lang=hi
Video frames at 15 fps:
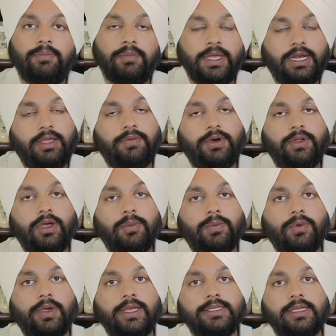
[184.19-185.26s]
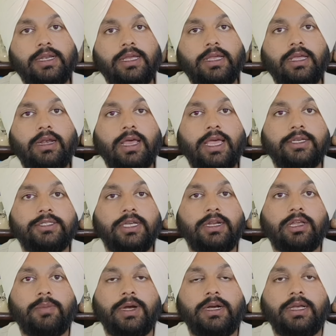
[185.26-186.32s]
मेरी वीडियो आपको कैसी लगी लाइक
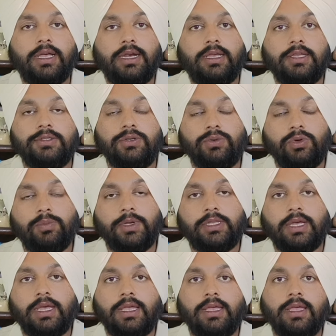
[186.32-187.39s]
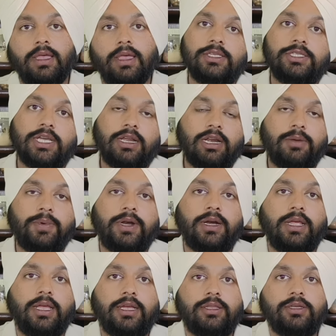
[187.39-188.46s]
शेयर कमेंट करके जरूर बताएं चैनल पर
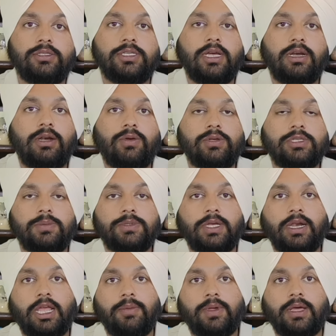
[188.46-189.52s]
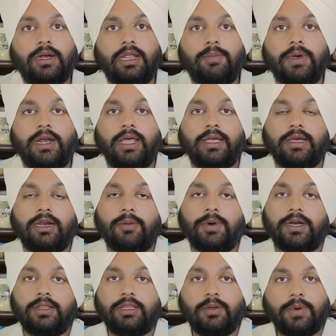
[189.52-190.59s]
नहीं है तो चैनल को सब्सक्राइब कर लें बेल आइकन
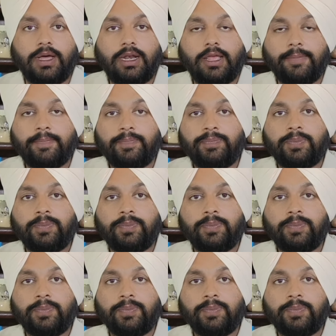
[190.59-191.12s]
बटन दबा लें